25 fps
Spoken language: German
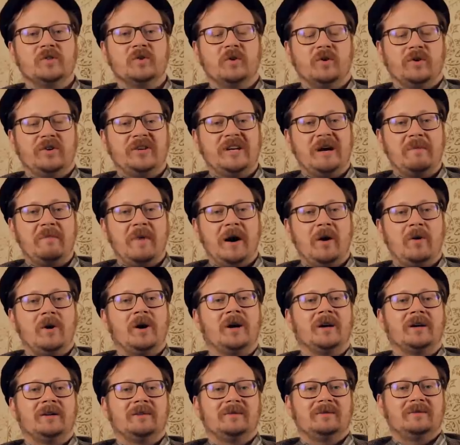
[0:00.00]
zu
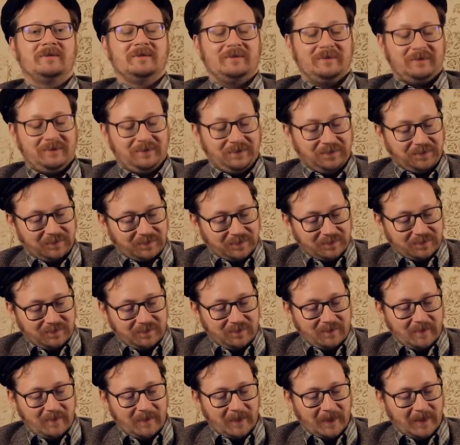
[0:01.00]
untermauern.
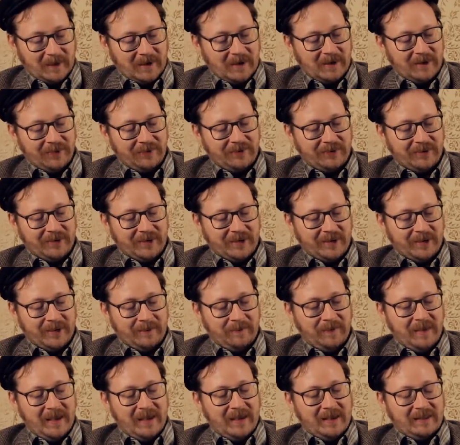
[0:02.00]
Und
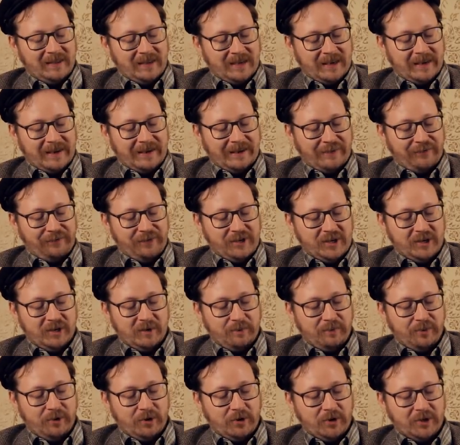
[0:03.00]
äh, der vierte
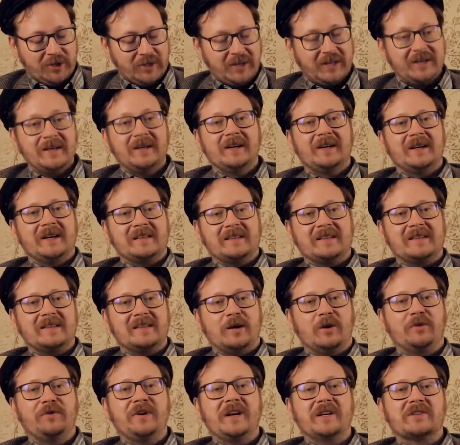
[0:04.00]
Punkt, also das ist
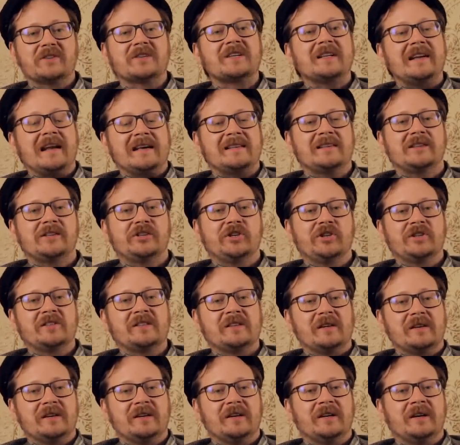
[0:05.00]
auch wieder so ein
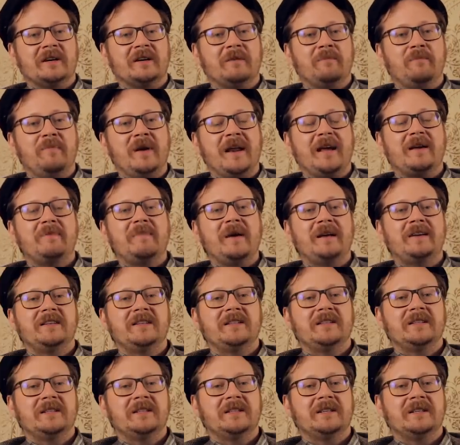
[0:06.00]
klassisches äh, Black
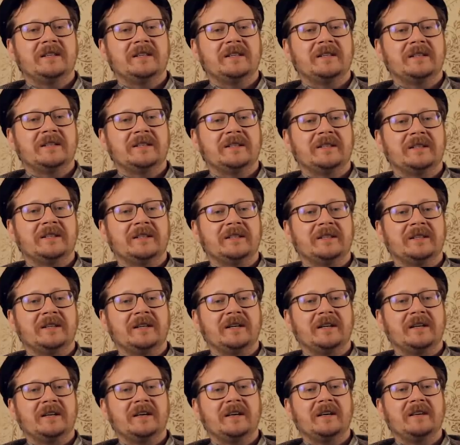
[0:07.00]
Metal
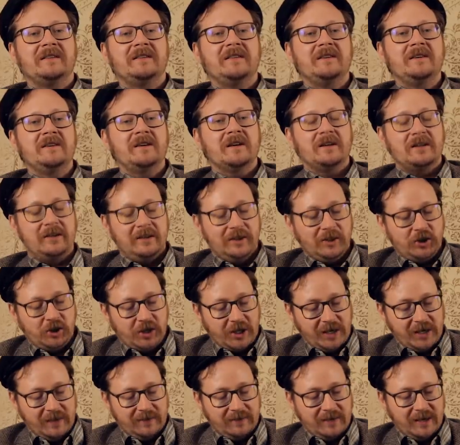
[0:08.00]
äh, Kritik
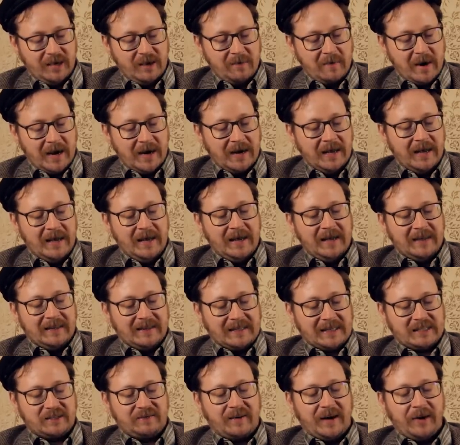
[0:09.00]
Klischee Thema.
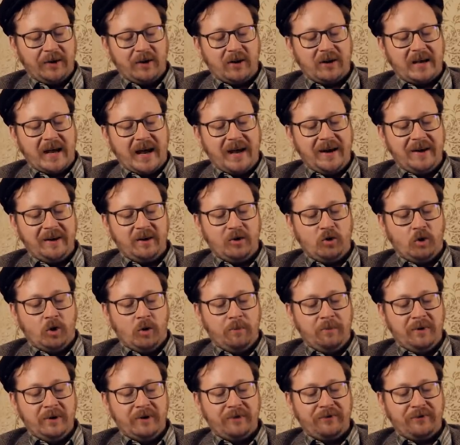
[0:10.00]
Das war doch keine
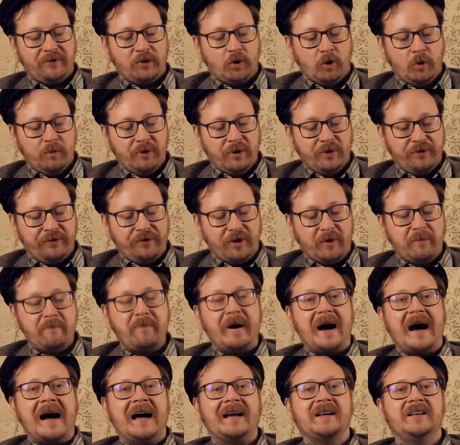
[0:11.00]
Gruppe, Gruppe von
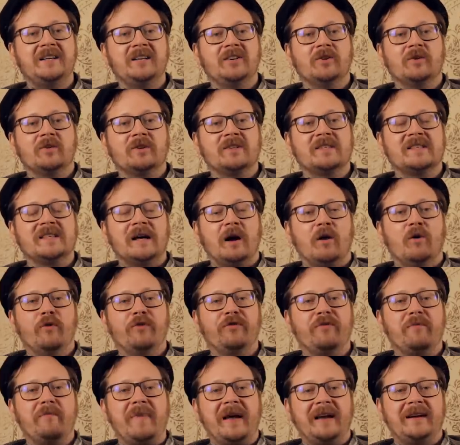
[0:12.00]
Party und
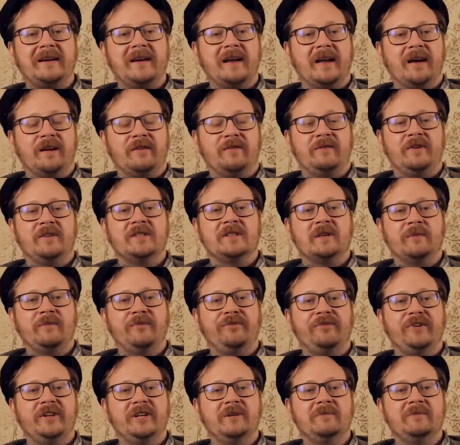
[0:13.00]
Saufmettlern, wie es im
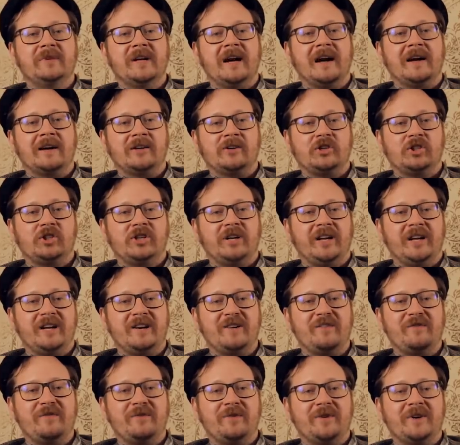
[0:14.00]
Film
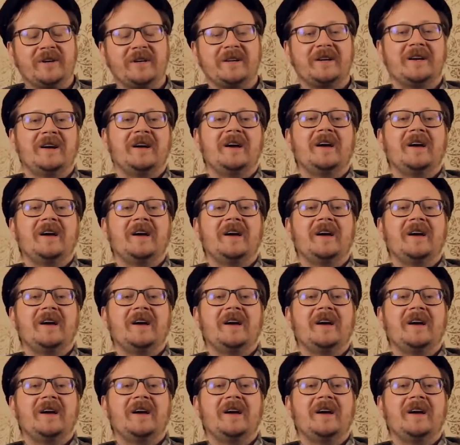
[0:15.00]
dargestellt wird.